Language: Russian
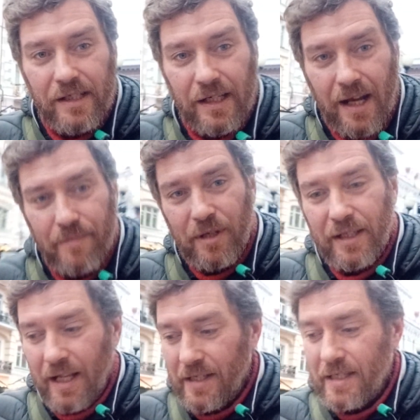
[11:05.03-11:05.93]

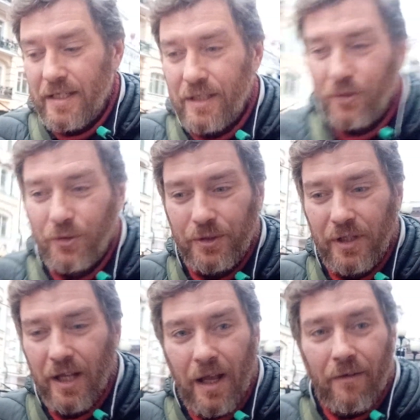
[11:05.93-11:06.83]
грабят,
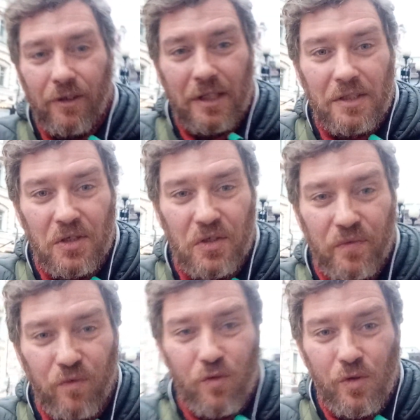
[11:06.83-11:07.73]
насилуют, вот эта
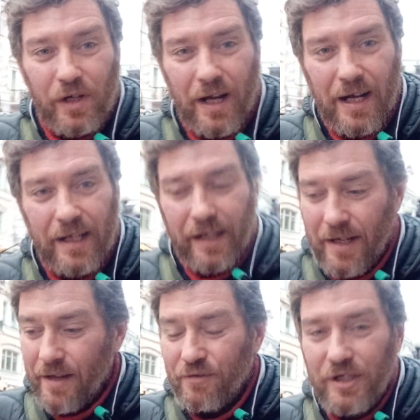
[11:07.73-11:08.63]
свора
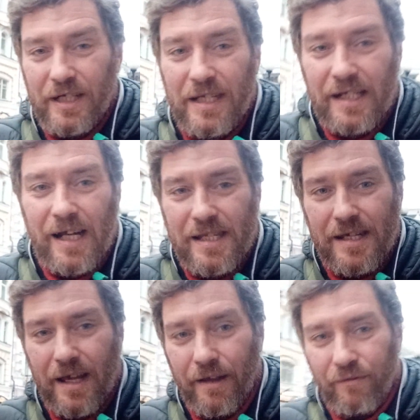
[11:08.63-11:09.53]
охреневших
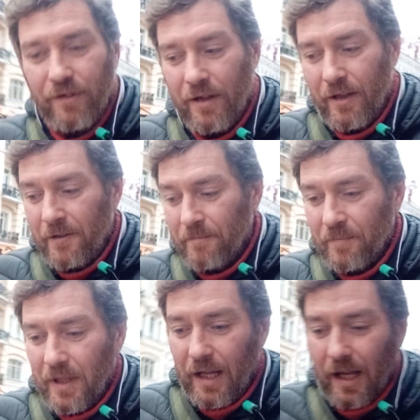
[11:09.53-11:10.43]
негодяев.
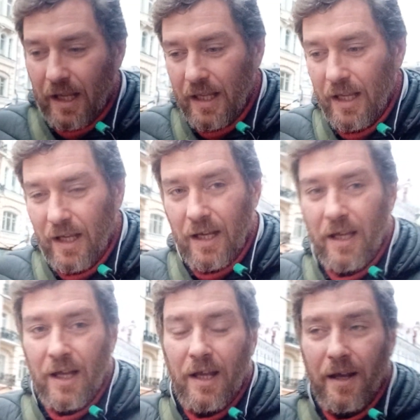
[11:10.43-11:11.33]
Э, и
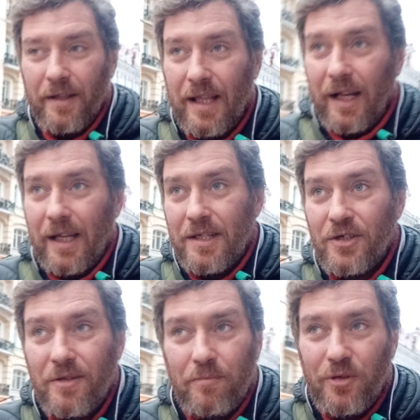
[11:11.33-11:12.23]
да,
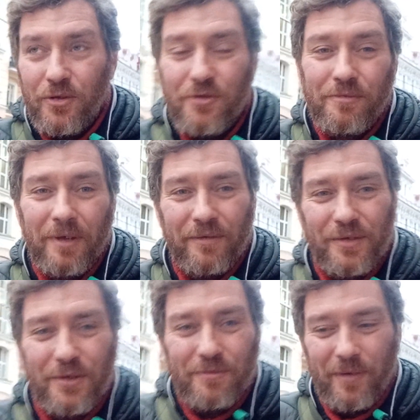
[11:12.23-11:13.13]
конечно, безумие
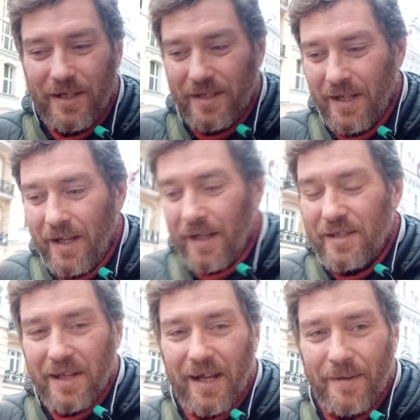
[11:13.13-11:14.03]
выступать
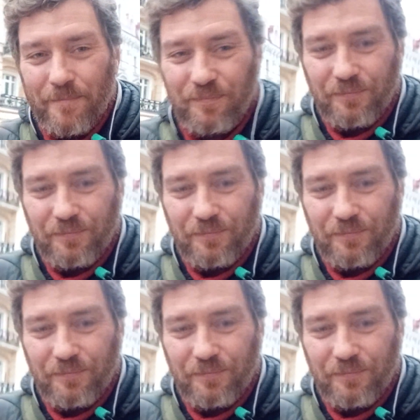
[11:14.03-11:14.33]
за